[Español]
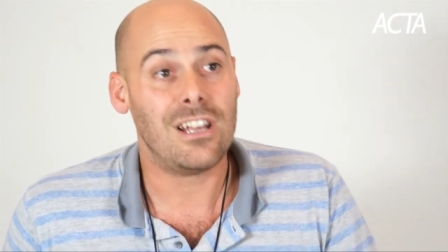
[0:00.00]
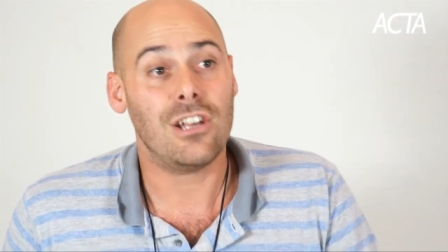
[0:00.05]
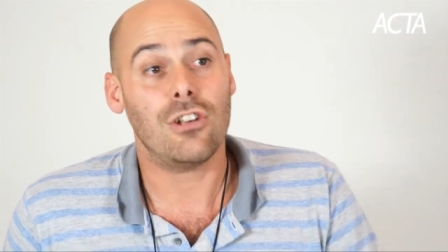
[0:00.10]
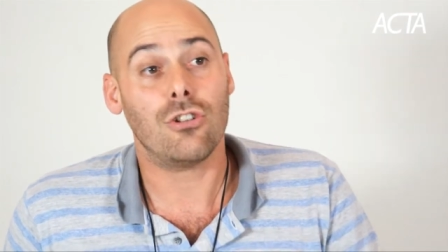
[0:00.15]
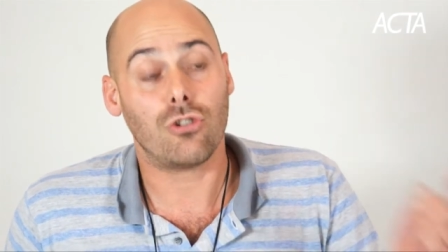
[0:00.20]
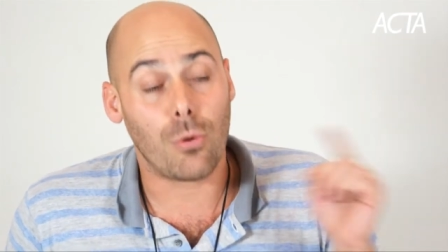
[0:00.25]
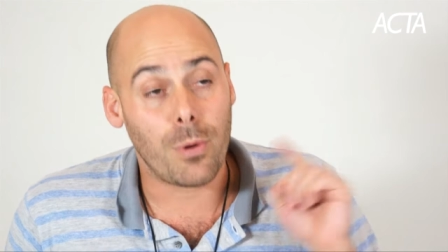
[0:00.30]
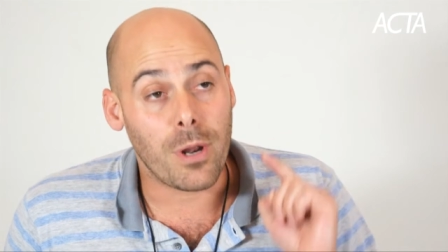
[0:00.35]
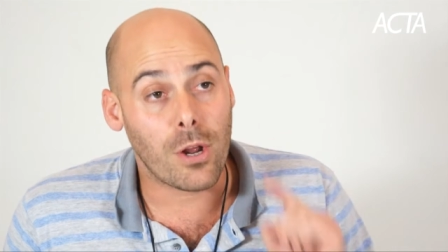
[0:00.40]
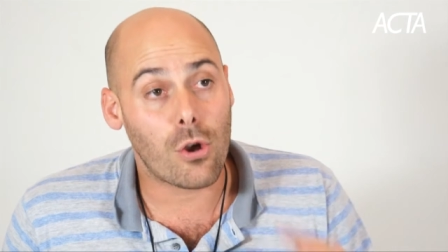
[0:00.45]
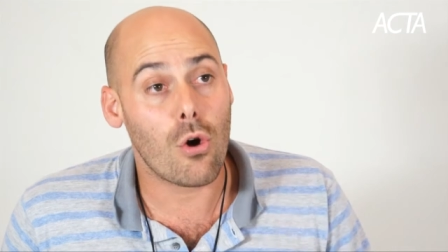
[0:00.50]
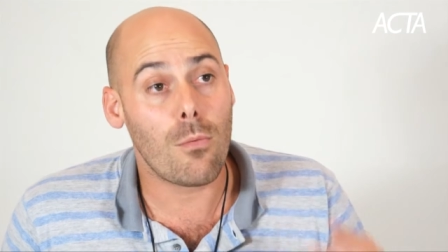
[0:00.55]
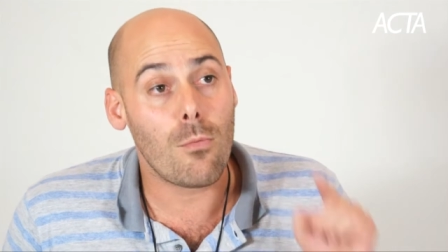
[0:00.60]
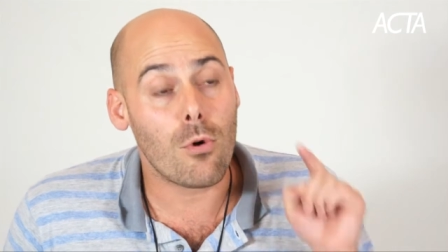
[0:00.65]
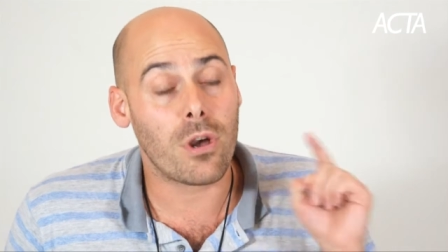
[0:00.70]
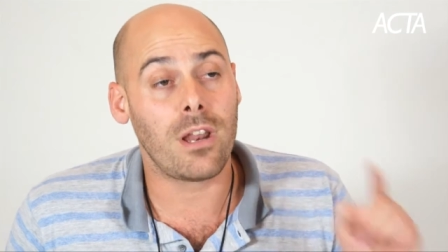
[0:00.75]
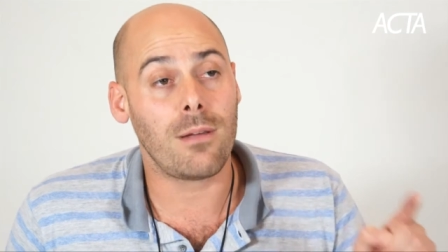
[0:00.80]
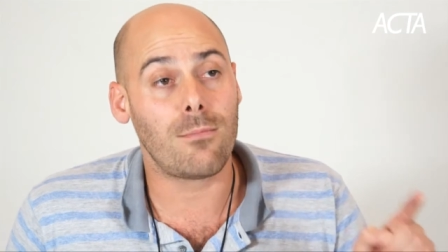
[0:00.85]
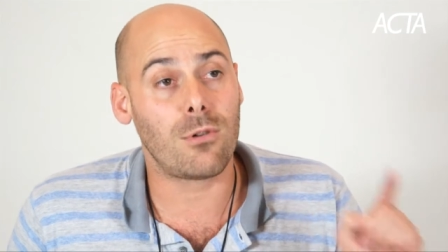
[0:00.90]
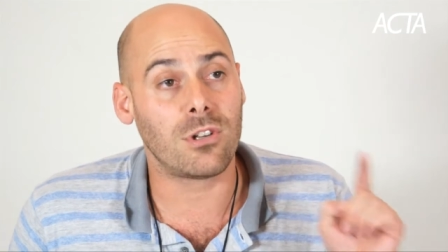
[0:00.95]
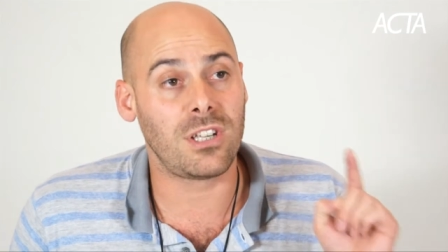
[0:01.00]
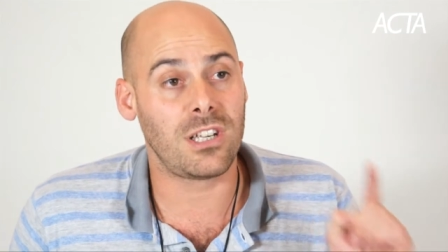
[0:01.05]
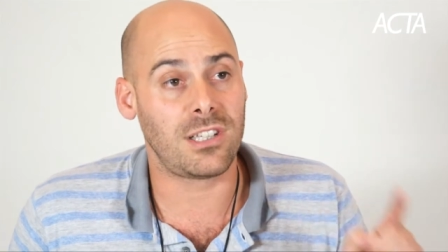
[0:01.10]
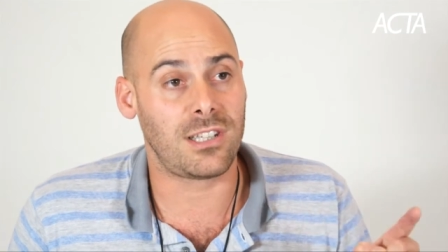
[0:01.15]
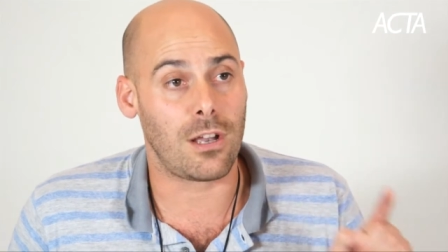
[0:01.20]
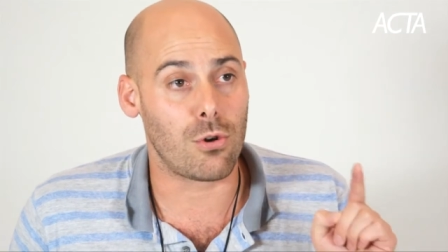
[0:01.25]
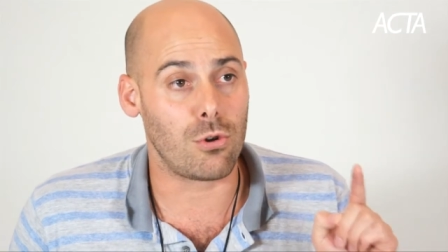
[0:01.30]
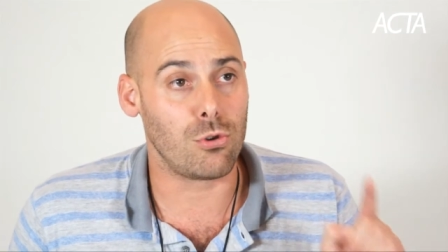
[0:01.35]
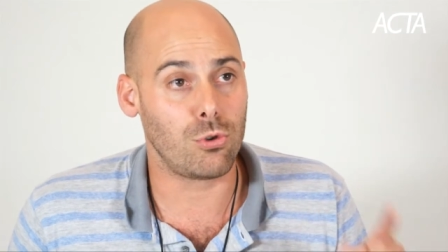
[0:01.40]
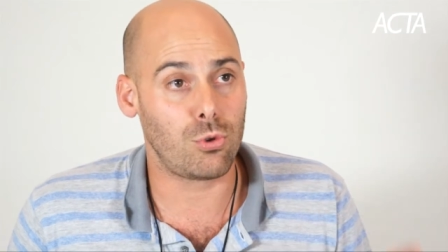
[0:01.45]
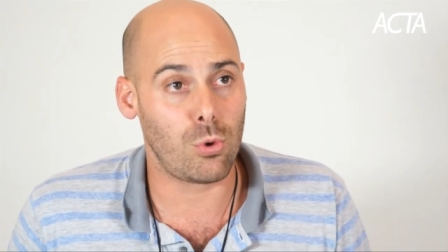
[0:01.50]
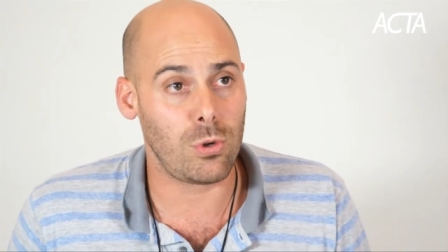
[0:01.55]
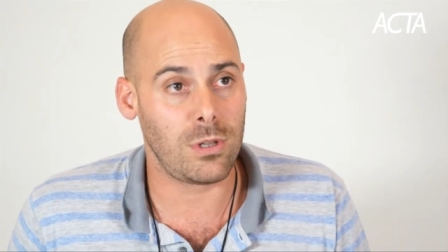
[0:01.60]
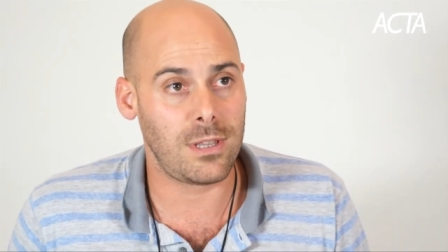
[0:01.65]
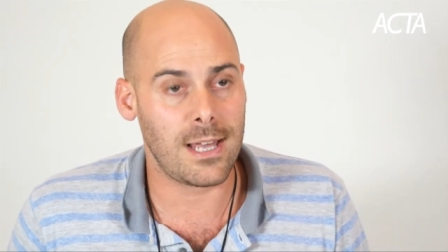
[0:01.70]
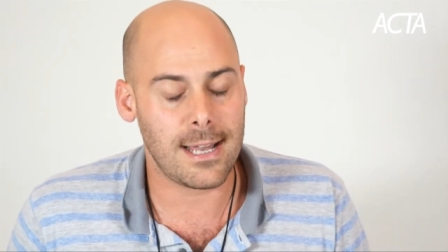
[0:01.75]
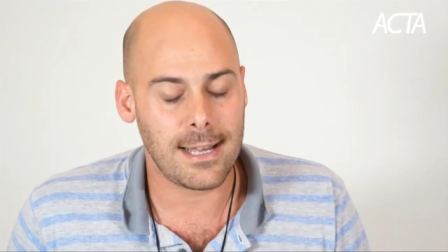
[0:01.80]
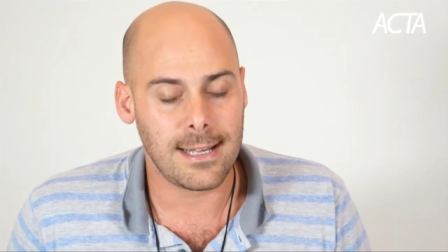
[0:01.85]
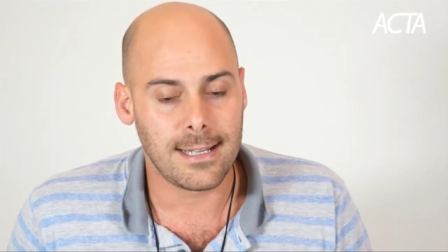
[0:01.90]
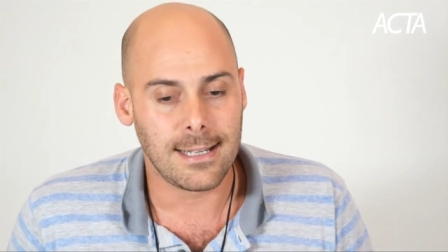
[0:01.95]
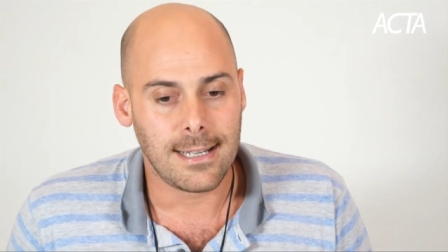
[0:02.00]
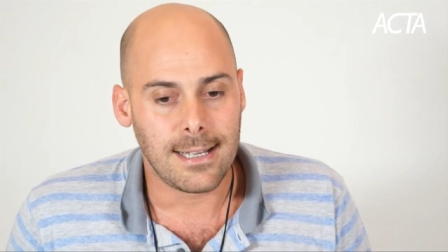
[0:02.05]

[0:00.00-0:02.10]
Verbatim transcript: sobre cómo queremos esa consulta,